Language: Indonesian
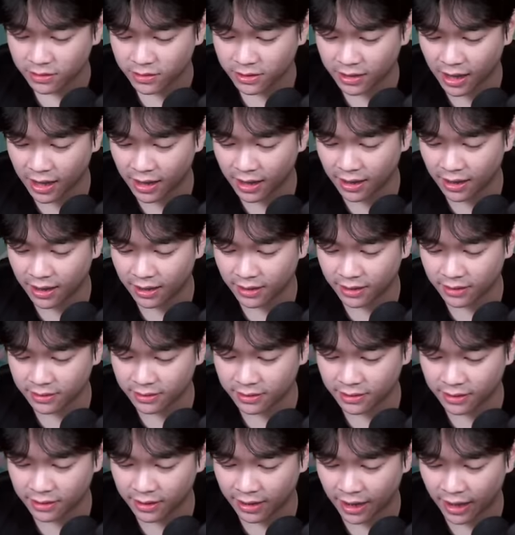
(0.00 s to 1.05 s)
salah,
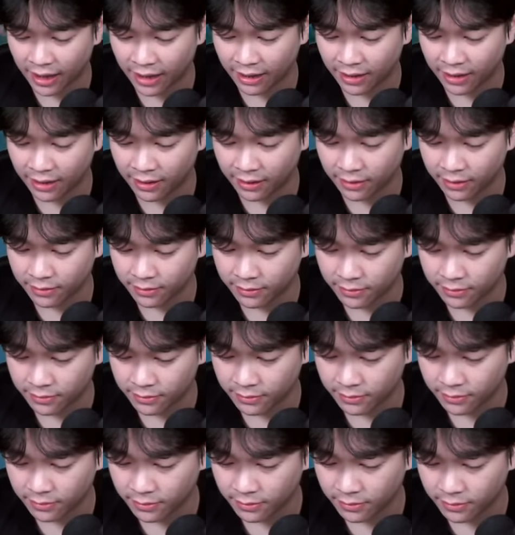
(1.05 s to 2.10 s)
eh anjing.
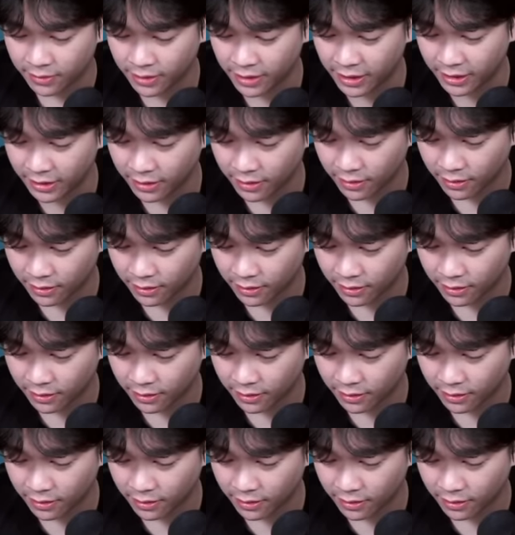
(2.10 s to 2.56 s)
Gigit.